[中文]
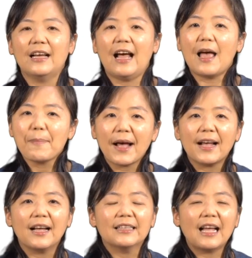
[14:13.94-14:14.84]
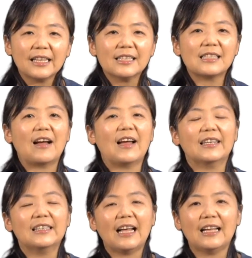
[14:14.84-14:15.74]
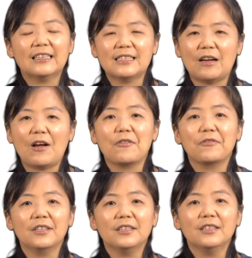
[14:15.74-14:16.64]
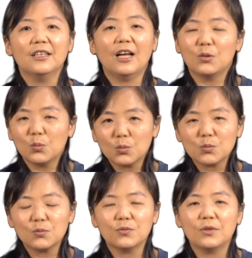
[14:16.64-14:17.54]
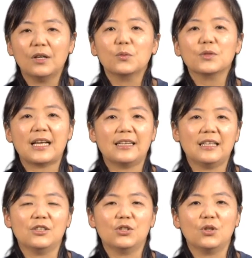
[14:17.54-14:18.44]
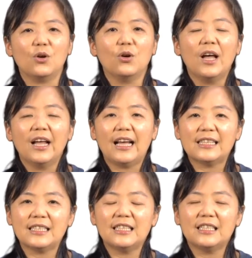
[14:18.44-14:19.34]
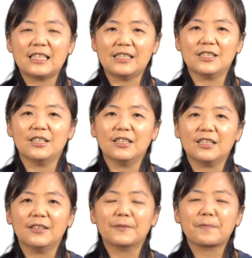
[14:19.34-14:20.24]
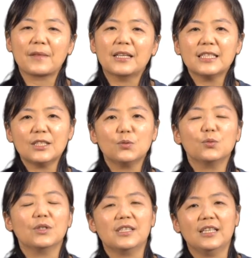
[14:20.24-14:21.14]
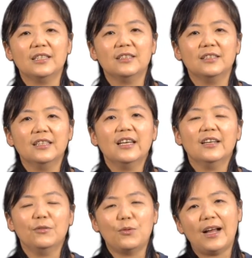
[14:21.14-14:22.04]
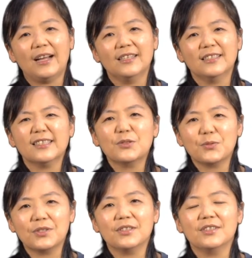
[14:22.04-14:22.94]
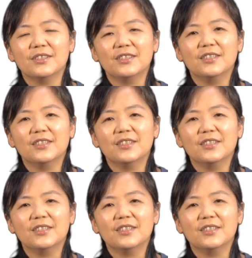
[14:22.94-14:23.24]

害怕他的小孩跟他的小孩分很多祝福、很多财产的时候，他心里产生那个嫉妒的心。哇，这就是